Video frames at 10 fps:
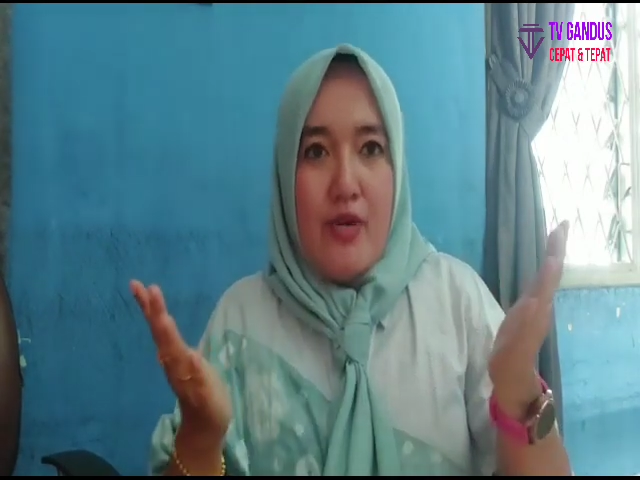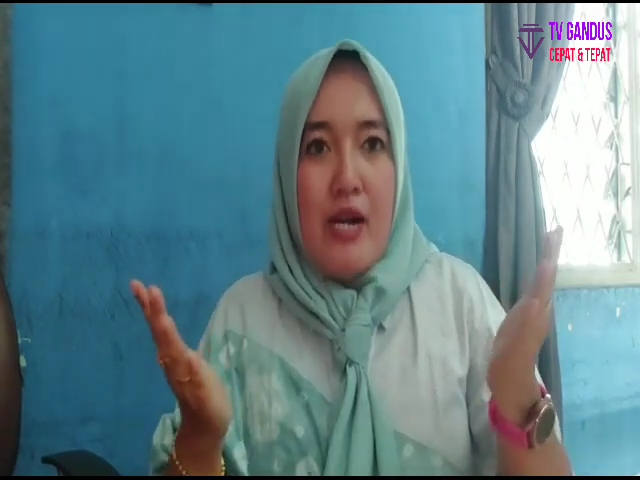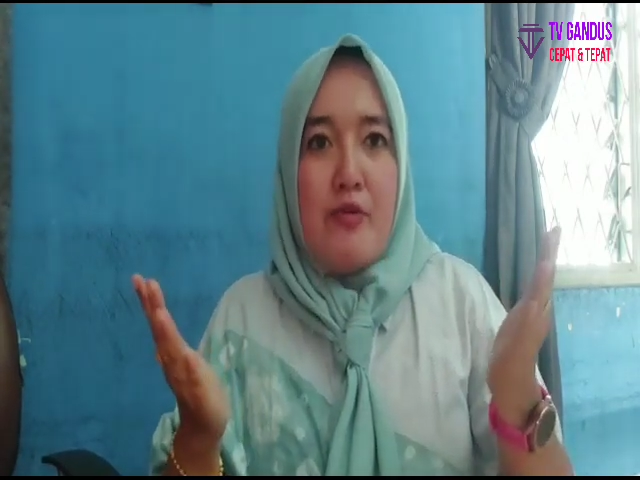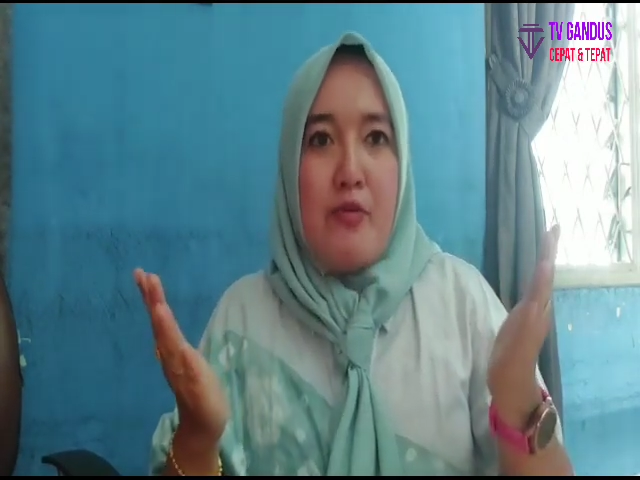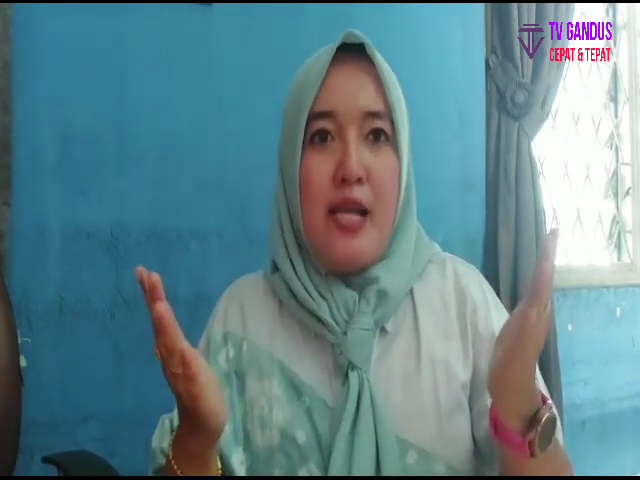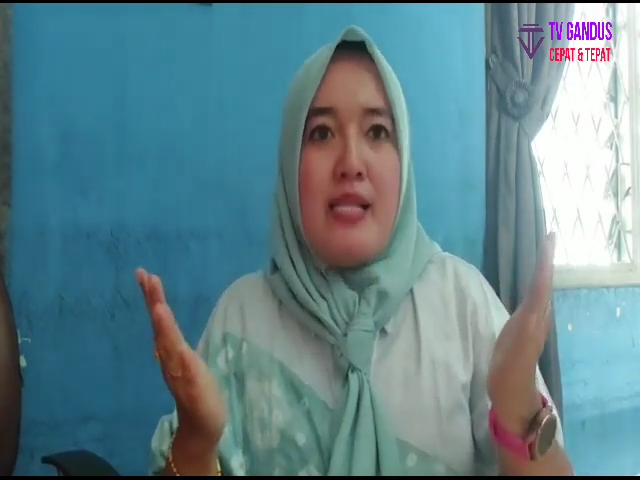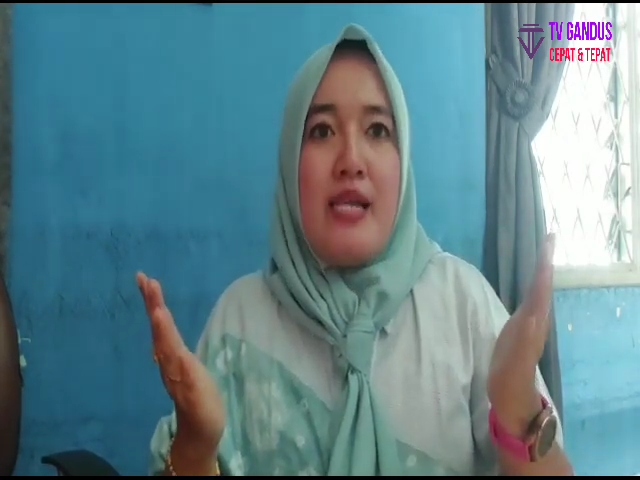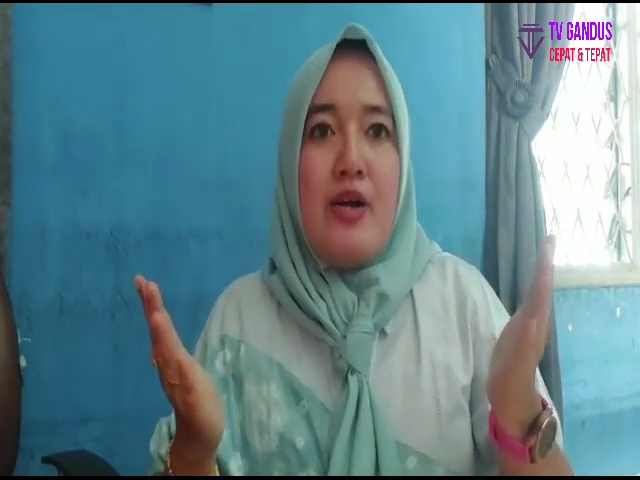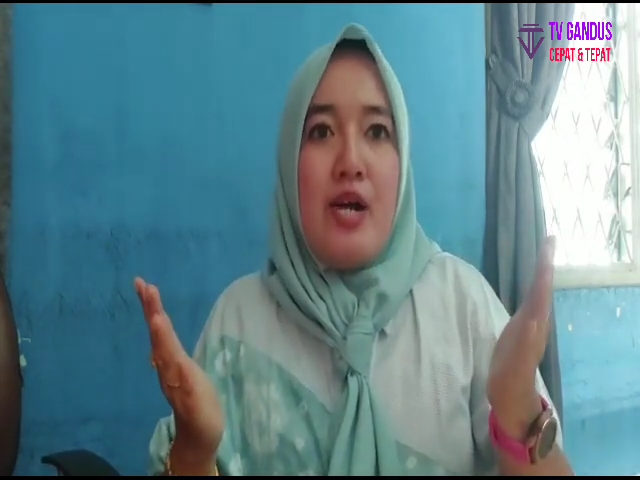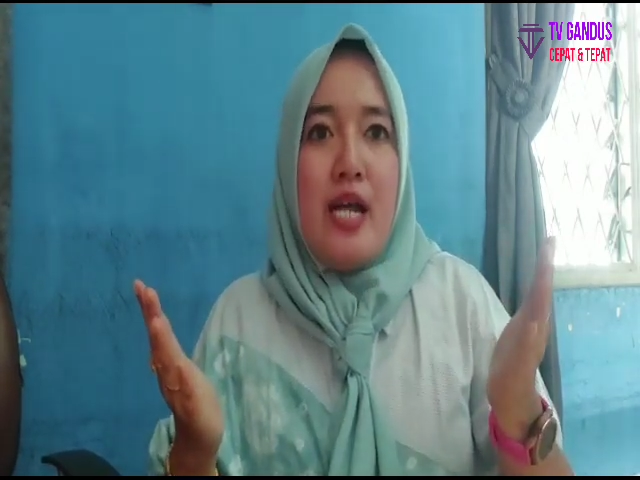
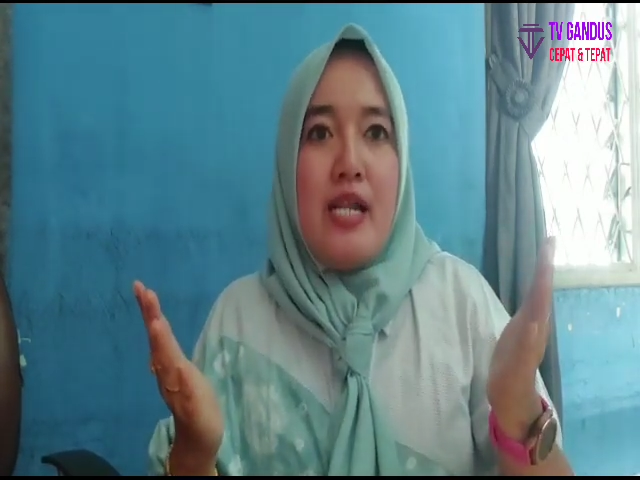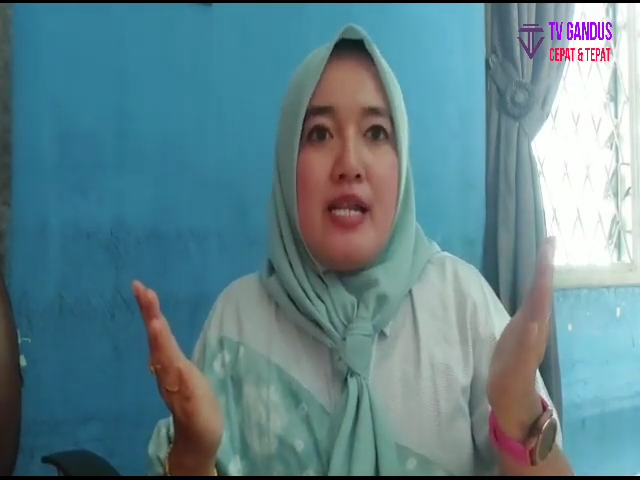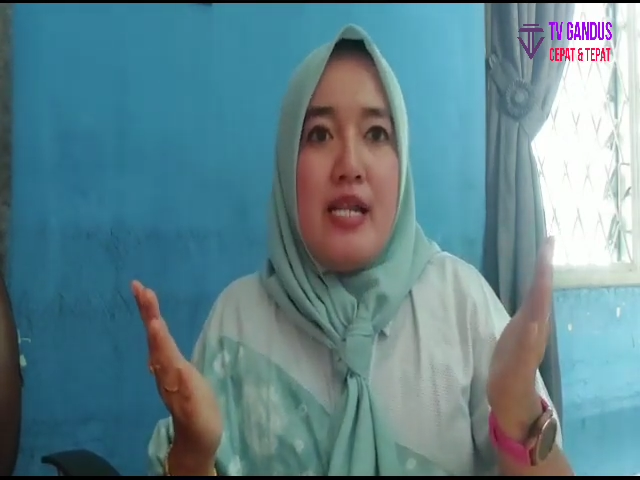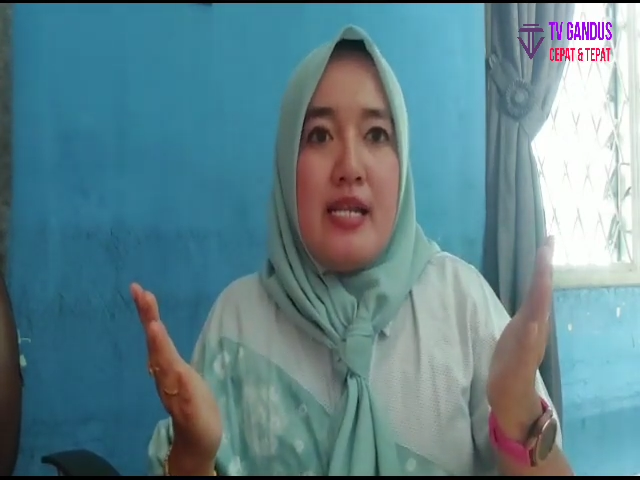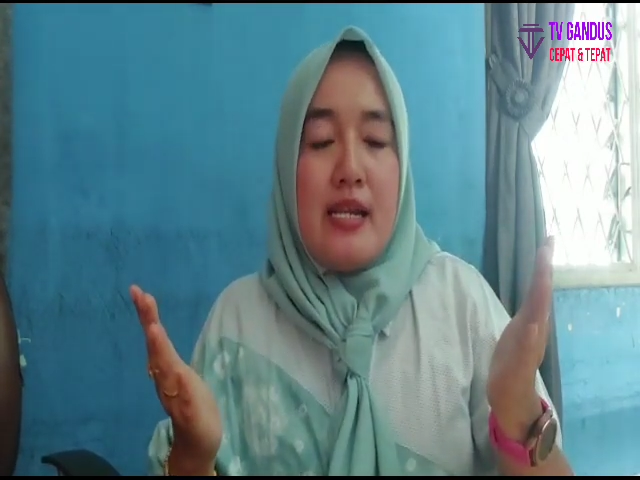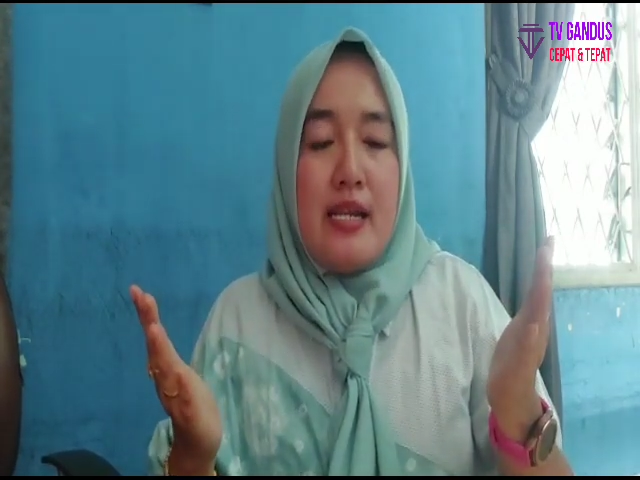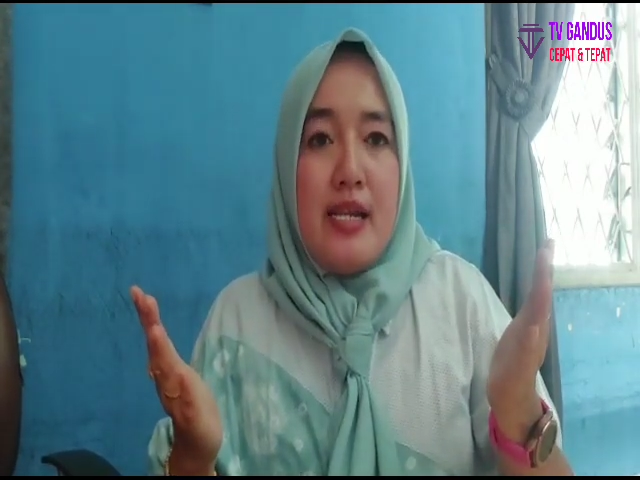Kabupaten Ogan Ilir